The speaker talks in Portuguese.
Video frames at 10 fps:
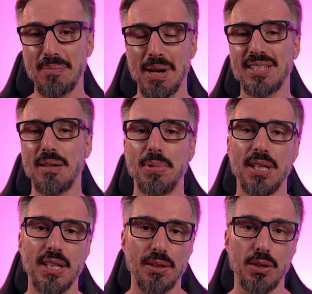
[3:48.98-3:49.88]
mais a
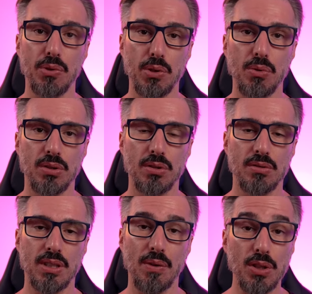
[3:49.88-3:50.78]
briga entre um e outro.
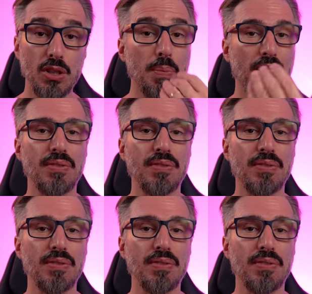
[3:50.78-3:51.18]
Tava olhando para